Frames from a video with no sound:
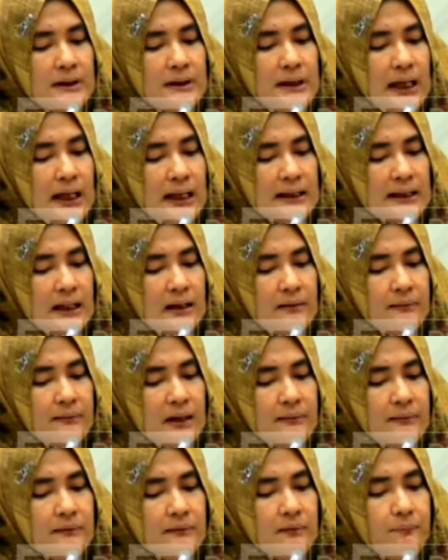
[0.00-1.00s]
menjelaskan
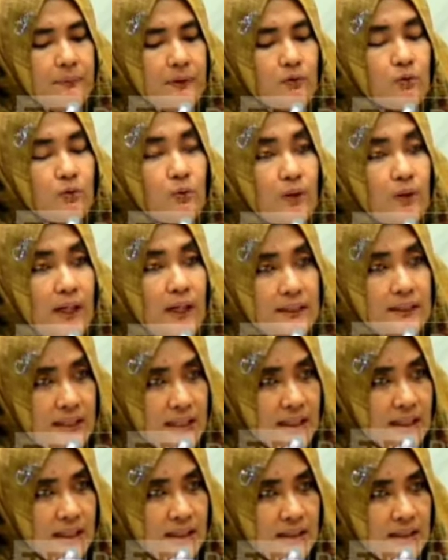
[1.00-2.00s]
lebih rinci
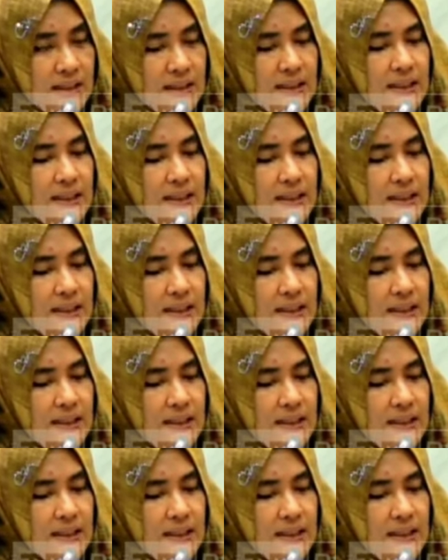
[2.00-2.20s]
peruntukannya